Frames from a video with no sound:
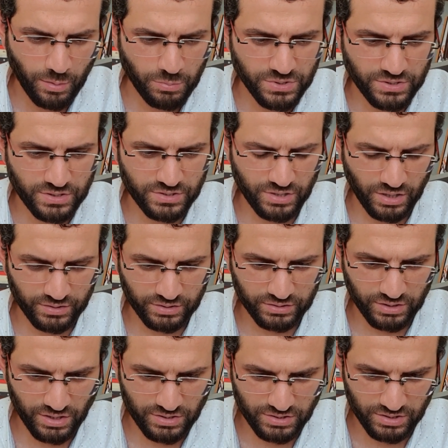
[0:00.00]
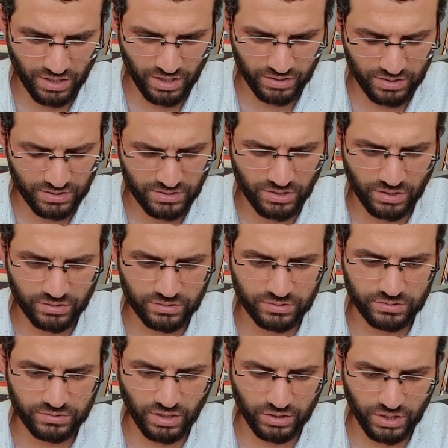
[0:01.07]
Biz insanlıktan ziyade
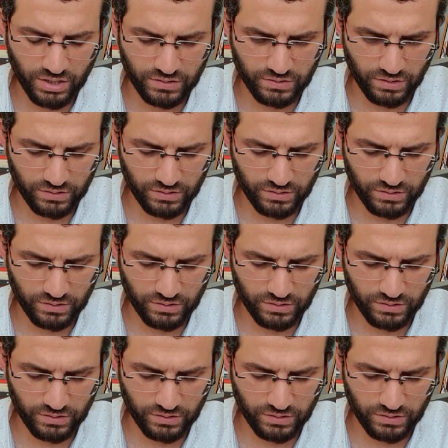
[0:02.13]
insanlığı da dert